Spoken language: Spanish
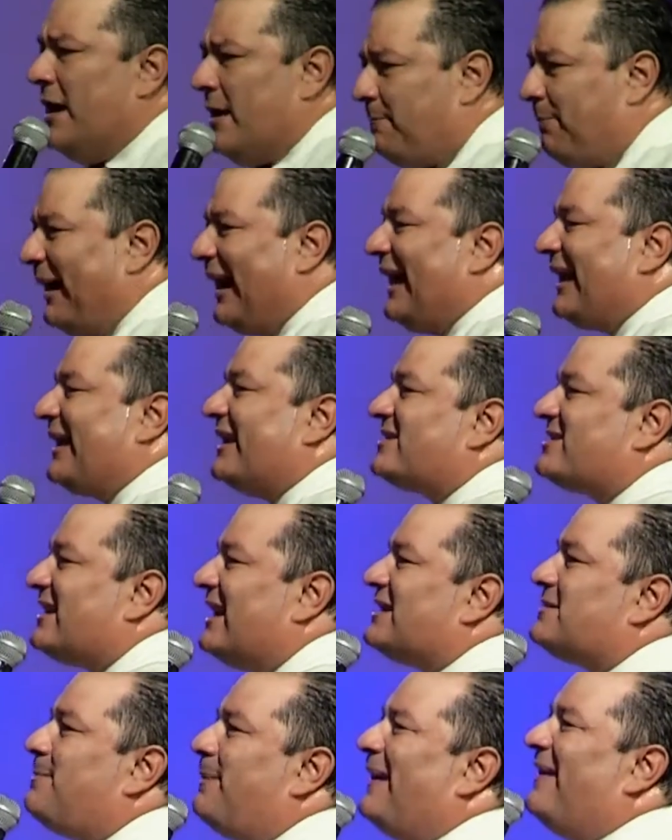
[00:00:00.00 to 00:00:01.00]
para que
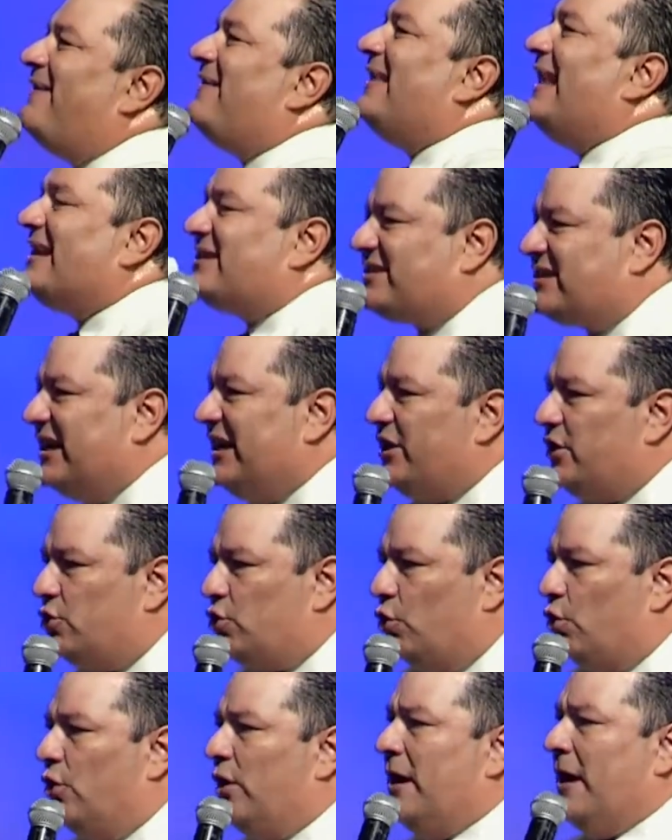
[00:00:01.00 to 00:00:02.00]
seas
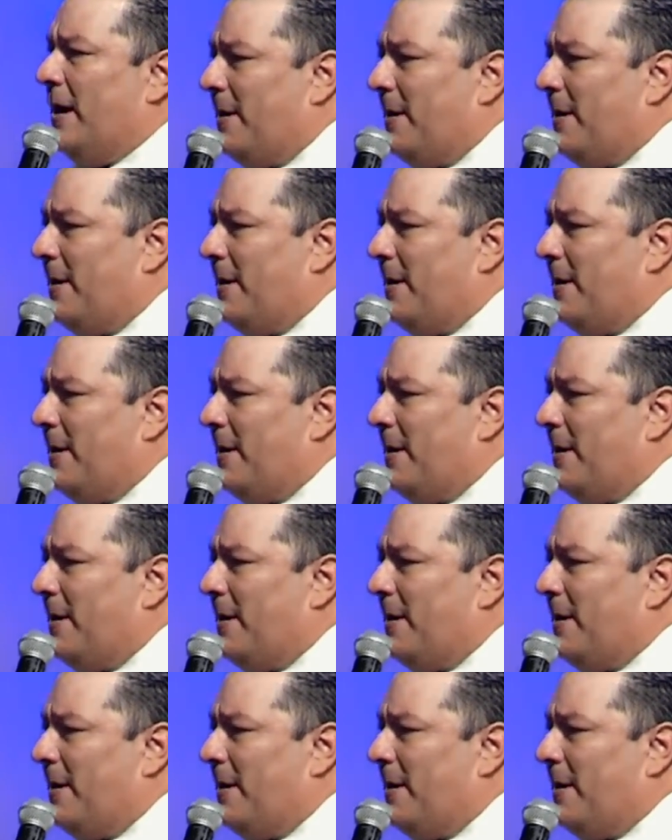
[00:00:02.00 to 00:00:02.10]
bendecido,